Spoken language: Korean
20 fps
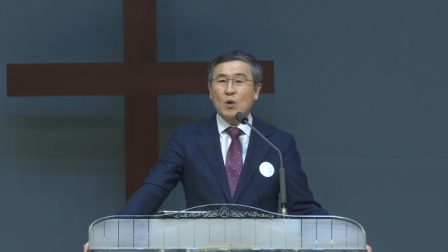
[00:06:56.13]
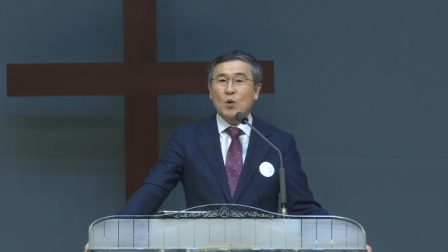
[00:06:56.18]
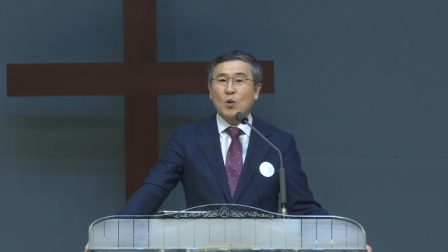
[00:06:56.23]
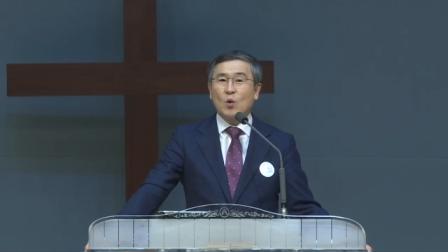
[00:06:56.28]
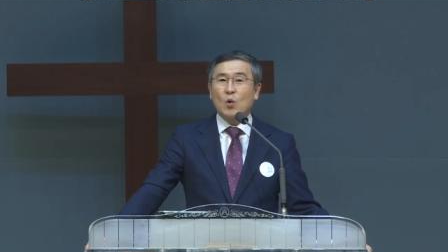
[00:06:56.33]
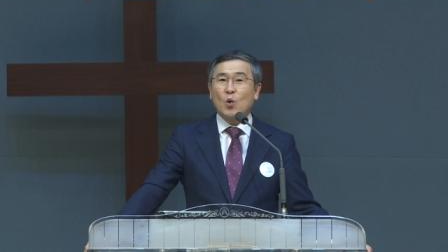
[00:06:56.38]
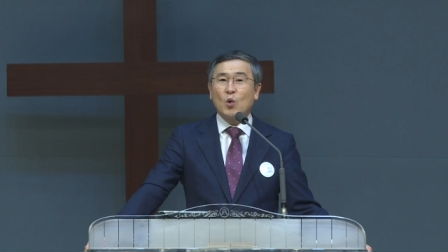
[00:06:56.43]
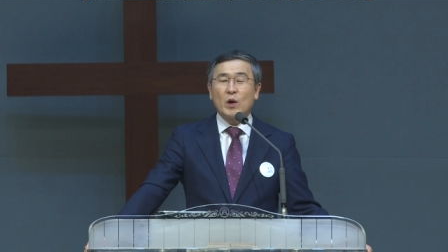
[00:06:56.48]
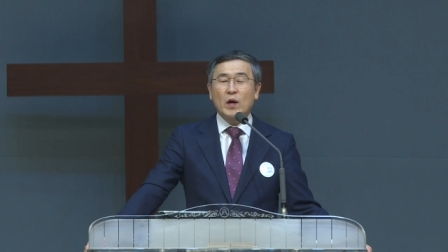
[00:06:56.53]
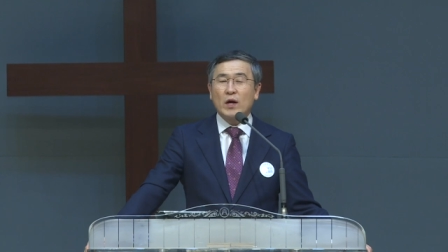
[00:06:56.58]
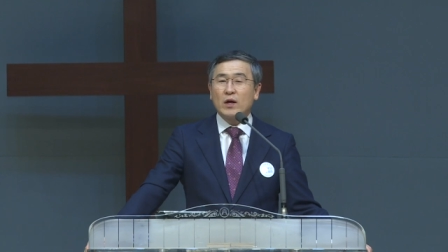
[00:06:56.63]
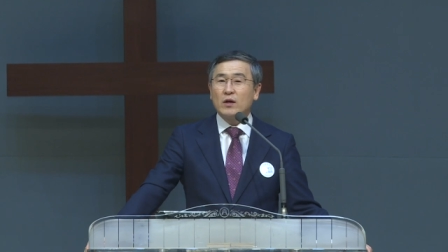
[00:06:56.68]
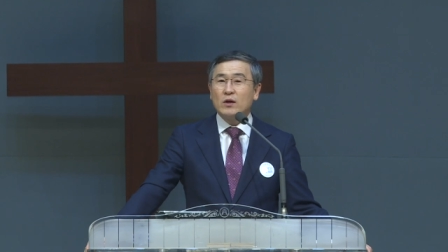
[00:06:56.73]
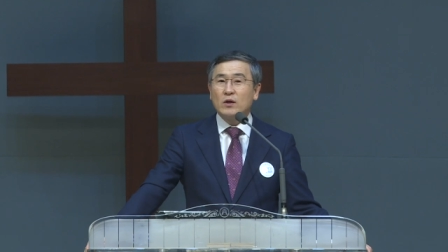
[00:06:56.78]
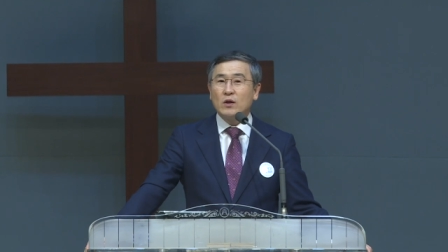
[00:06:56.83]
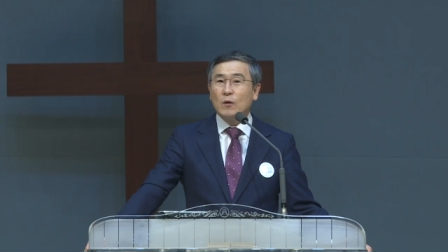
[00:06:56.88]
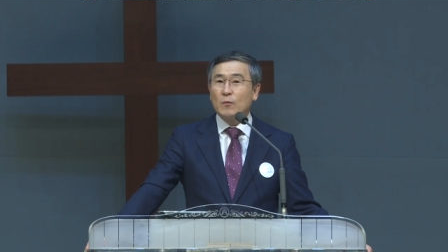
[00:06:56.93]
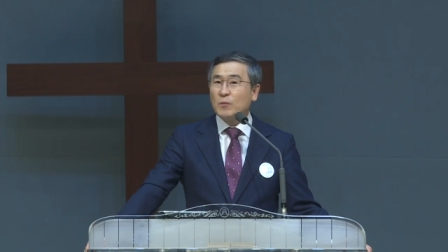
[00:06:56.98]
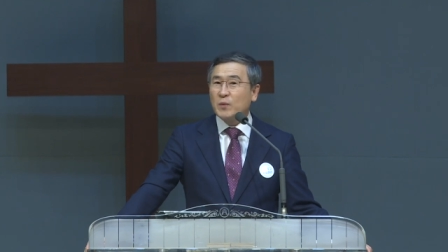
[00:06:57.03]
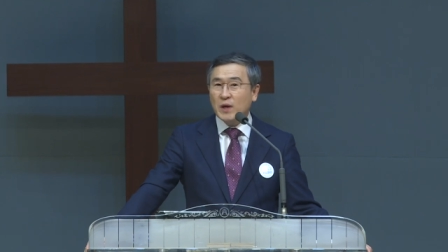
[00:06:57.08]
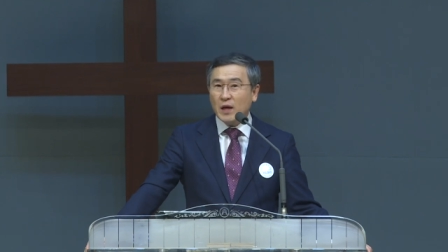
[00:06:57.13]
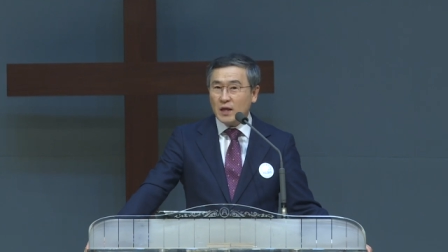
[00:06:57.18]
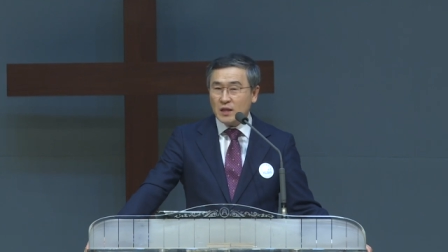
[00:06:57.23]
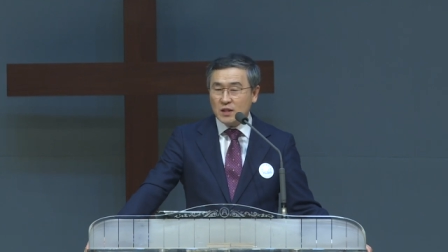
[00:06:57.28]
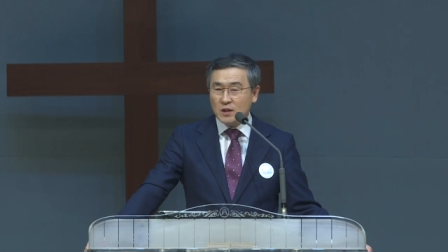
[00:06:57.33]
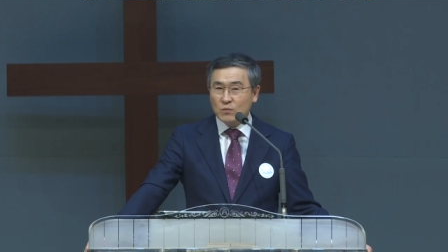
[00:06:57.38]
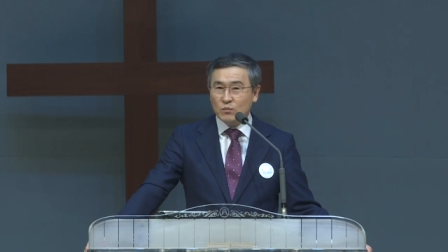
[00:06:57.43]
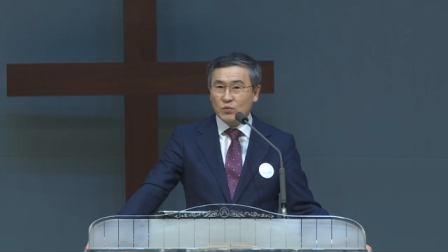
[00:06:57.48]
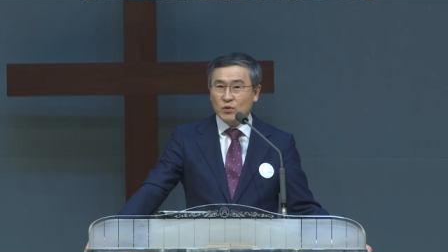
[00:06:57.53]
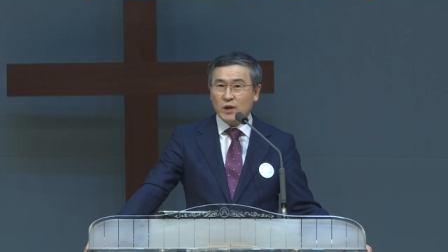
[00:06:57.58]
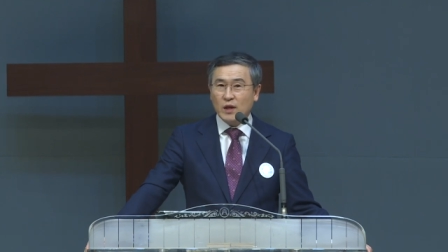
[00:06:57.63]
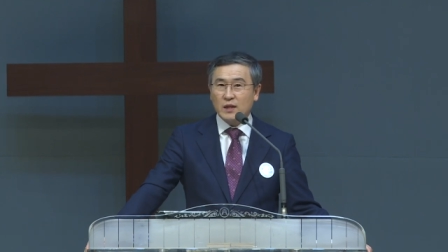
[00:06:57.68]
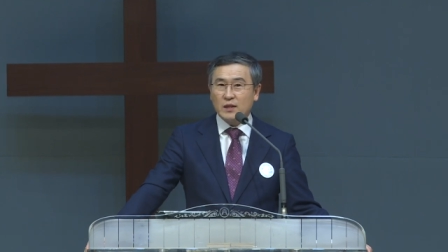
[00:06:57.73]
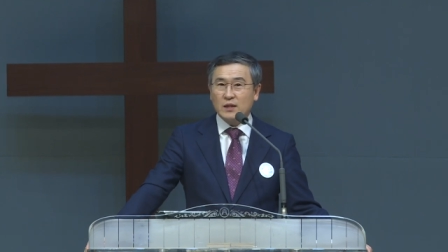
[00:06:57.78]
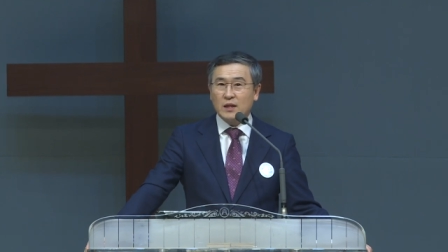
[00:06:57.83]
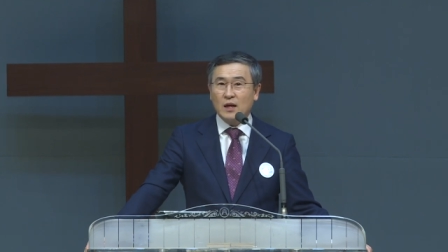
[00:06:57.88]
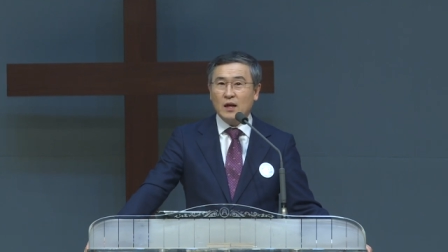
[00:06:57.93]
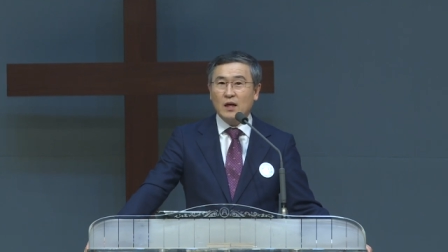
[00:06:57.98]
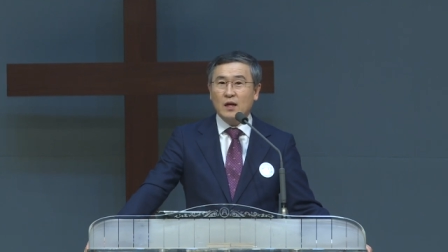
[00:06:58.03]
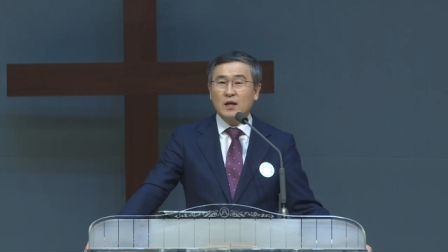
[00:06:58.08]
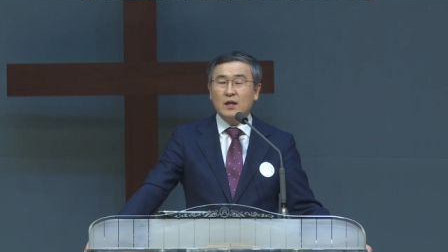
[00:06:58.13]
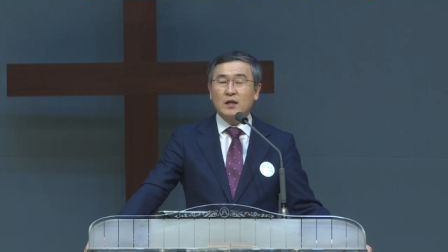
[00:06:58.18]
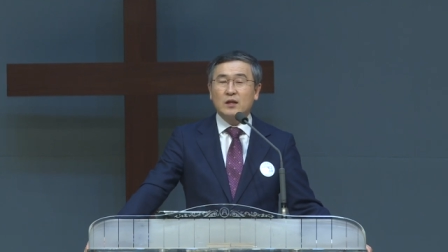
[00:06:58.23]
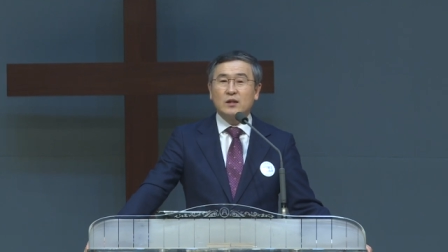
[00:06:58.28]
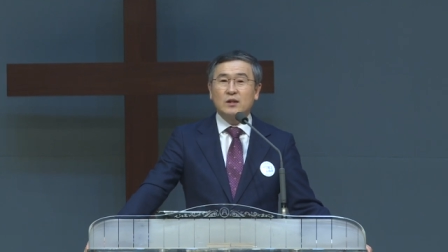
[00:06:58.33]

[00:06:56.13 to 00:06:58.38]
고난을 없게 하시는 분이 아니라